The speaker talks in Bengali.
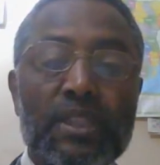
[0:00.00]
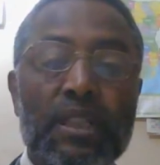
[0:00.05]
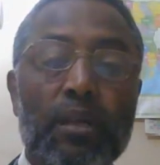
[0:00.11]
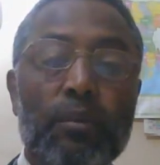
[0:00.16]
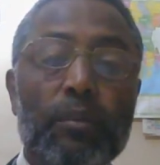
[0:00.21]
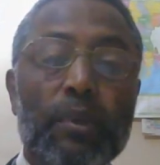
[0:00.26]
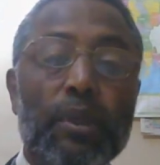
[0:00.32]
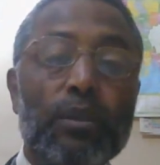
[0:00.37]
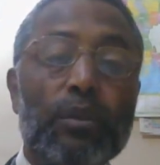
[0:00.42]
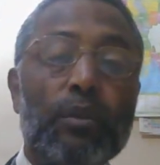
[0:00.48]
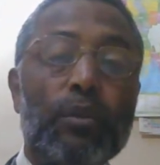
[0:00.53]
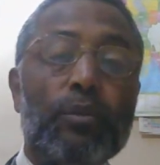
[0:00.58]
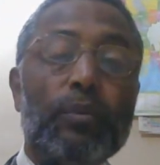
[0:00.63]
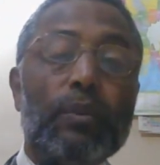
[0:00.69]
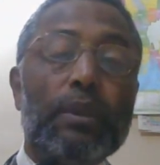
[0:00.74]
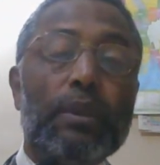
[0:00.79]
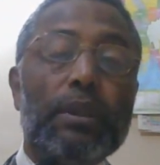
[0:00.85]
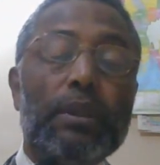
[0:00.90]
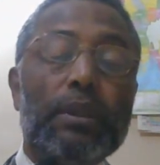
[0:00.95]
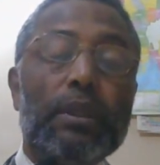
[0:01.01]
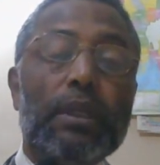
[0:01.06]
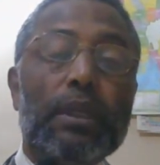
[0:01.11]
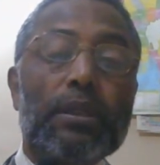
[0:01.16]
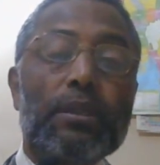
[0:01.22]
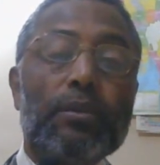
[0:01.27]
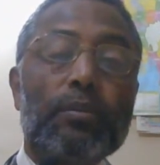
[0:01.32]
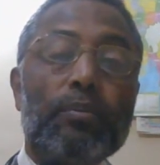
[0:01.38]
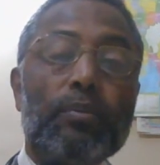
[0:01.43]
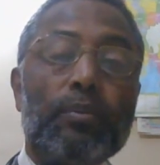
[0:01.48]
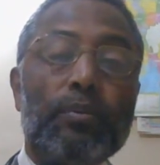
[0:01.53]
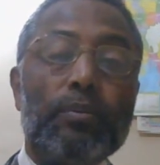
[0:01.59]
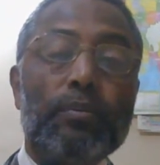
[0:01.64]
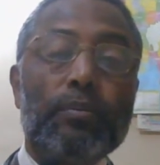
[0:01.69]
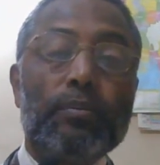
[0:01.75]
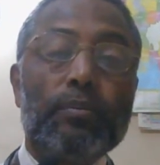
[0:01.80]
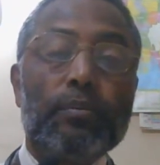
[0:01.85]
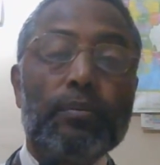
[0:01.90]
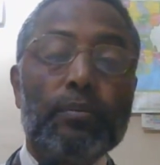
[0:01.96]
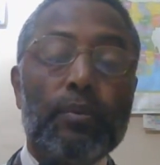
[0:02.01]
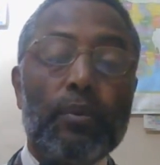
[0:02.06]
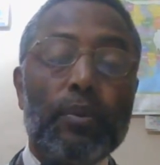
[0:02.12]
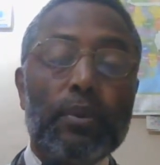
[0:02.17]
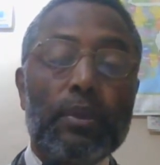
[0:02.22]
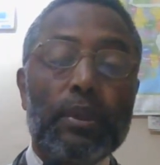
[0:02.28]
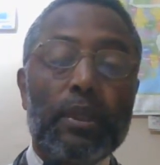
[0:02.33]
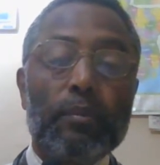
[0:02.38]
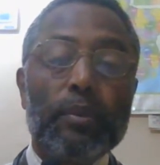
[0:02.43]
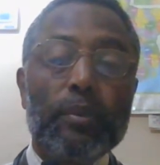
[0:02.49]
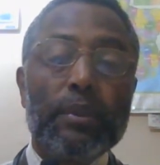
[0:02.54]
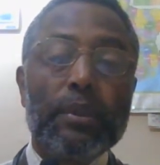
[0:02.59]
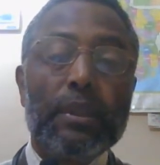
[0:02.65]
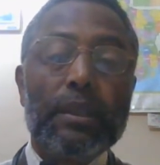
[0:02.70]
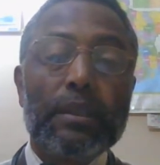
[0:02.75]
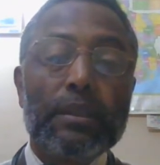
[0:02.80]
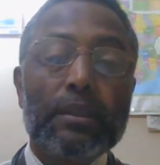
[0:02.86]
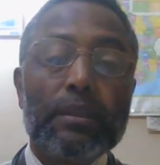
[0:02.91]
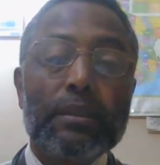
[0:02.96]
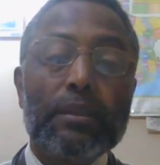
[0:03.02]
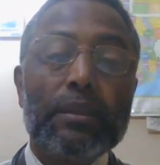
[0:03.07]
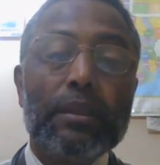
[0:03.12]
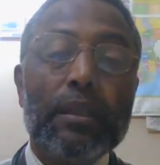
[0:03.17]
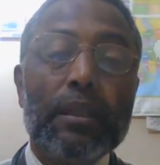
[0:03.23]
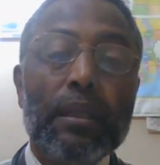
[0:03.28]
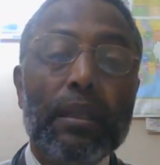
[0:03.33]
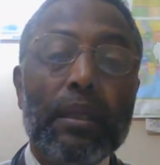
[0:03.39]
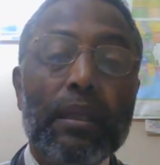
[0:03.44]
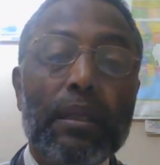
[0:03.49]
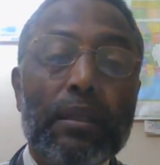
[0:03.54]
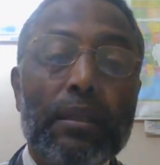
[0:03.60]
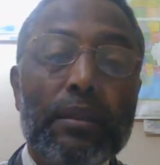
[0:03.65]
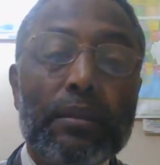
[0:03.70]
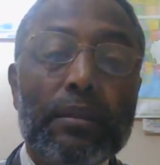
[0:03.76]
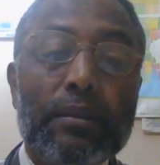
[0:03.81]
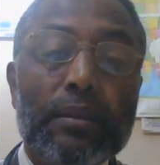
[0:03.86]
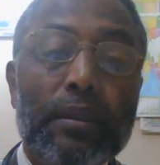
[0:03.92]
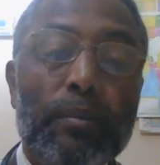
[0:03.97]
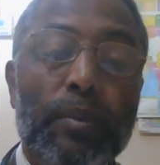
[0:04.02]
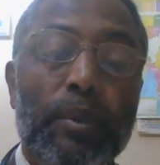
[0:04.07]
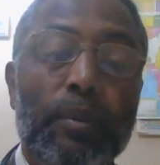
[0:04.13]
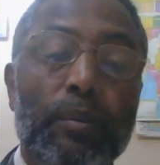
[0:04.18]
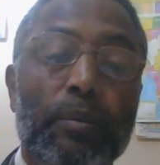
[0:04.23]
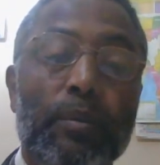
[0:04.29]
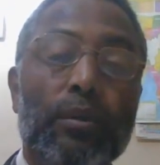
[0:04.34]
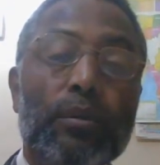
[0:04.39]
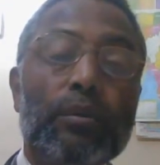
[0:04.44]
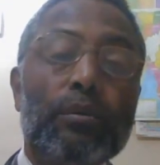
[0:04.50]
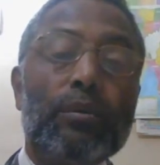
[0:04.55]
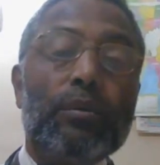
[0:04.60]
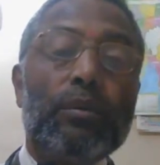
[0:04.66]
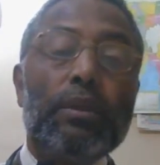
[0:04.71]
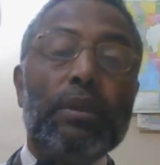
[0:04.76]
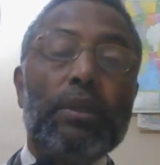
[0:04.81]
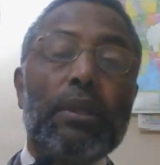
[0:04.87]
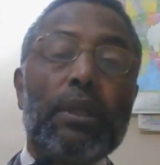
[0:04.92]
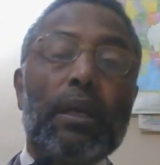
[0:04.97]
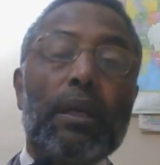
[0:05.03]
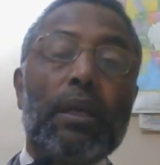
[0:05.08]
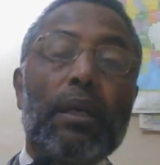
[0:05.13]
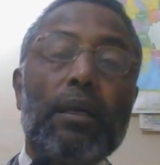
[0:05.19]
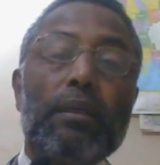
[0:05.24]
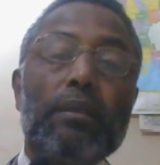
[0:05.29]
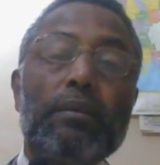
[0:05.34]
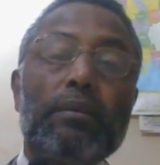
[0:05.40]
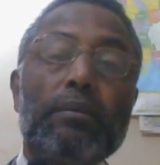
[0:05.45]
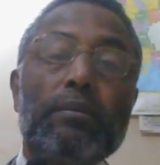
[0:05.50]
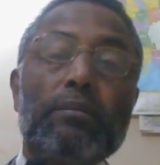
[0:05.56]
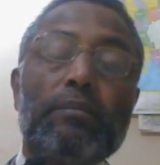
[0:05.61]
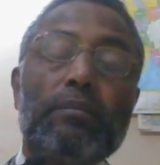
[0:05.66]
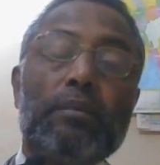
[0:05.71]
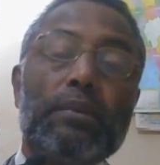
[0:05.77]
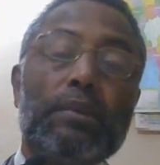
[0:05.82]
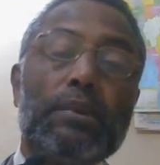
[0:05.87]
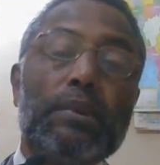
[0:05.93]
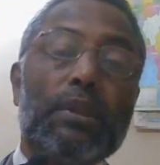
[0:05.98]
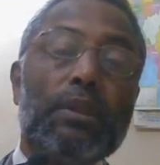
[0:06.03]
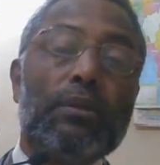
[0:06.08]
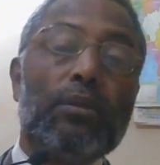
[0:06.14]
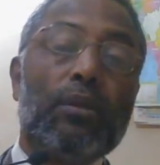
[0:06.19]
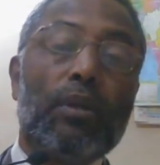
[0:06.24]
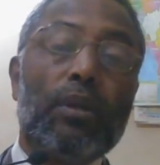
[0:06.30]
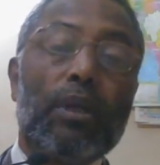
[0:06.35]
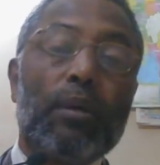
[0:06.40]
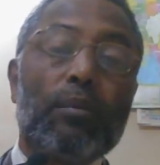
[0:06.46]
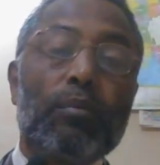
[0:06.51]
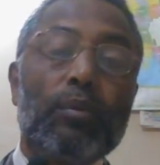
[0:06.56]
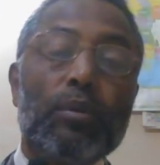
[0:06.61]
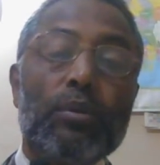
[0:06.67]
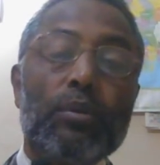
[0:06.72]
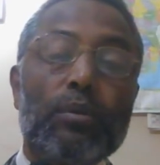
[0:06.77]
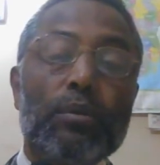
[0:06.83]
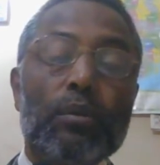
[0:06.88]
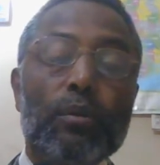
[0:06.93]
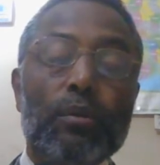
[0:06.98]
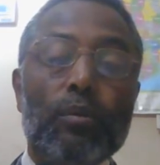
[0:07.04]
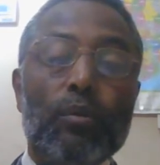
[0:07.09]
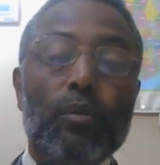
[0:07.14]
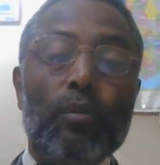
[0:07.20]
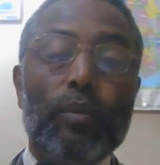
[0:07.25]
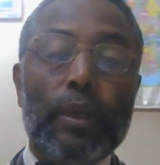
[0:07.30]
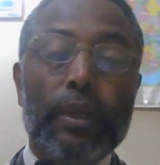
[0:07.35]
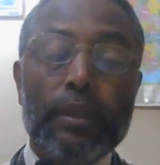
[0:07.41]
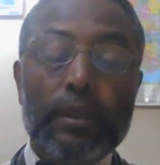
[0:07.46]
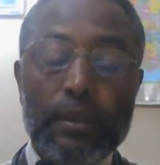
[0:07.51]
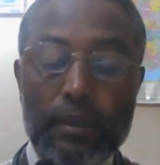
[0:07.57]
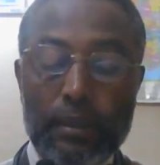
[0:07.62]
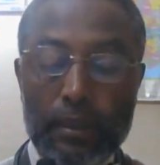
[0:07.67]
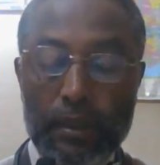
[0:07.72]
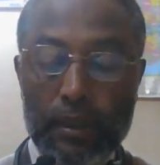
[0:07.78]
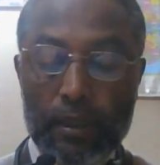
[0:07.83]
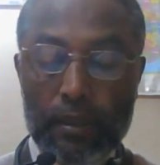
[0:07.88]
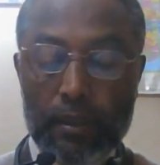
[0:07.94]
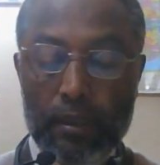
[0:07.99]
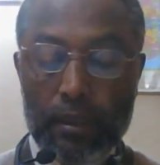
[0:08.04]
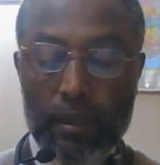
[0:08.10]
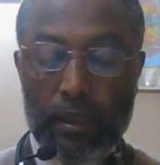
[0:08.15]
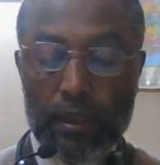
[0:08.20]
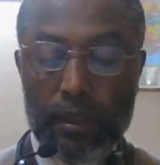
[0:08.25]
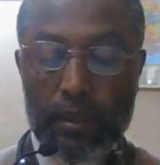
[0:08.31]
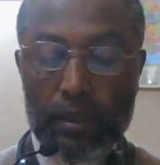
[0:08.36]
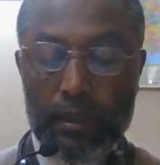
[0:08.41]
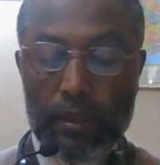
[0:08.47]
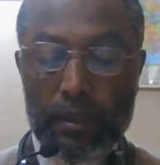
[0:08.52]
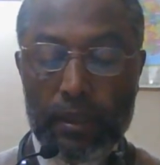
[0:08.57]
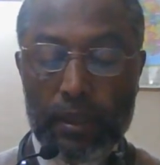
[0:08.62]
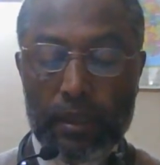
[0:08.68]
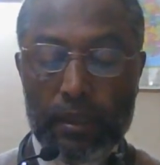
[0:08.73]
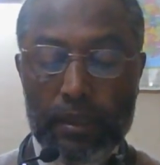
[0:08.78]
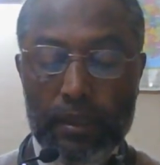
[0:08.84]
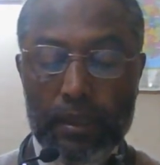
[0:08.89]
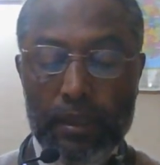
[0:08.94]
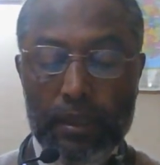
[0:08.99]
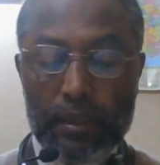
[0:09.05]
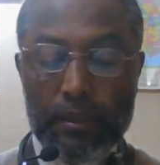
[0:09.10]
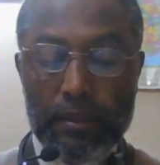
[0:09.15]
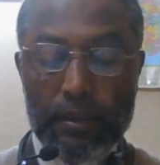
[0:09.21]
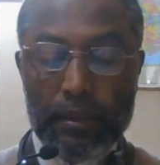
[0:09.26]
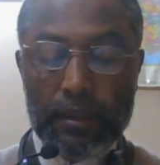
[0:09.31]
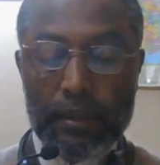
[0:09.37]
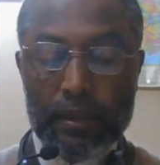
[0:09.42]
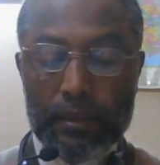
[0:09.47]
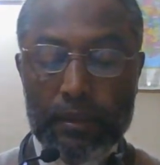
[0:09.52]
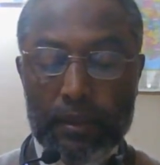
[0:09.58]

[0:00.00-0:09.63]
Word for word: আমরা ইউরোপের ইতিহাস পড়তে আমরা দেখেছি যে যে বিভিন্ন যুদ্ধে তারা যে জয়লাভ করেছিল নৌবাহিনী দিয়ে এই ক্ষেত্রে যে